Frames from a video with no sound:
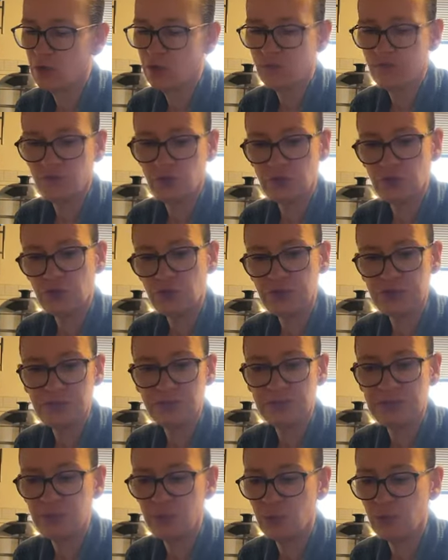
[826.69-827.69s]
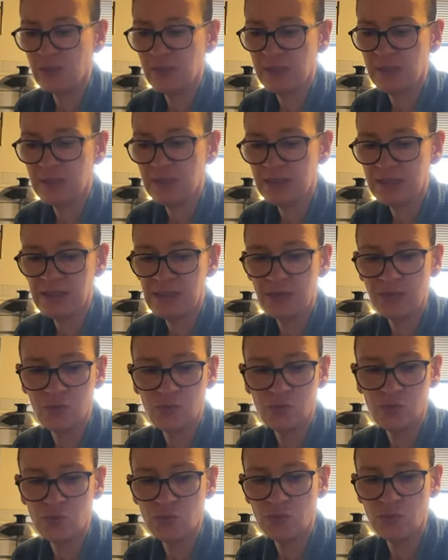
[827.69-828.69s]
Vous rajoutez un petit peu de graines,
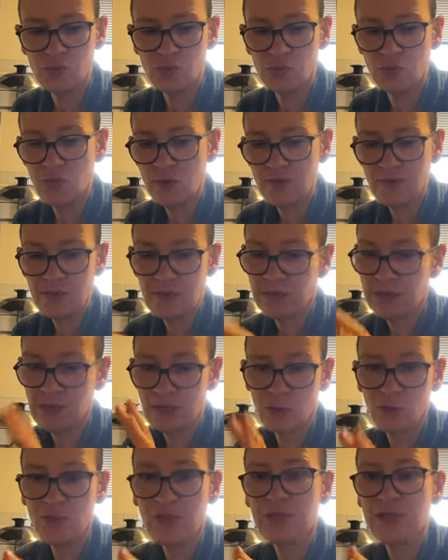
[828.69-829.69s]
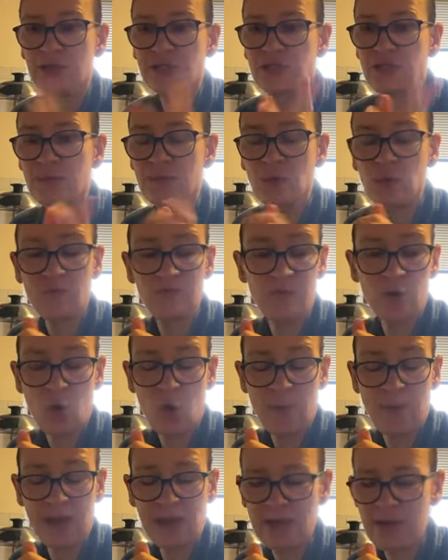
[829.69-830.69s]
quelques, quelques graines germées, on va en
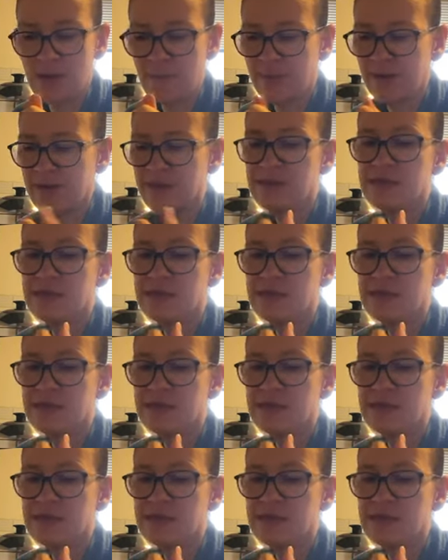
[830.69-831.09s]
reparler après.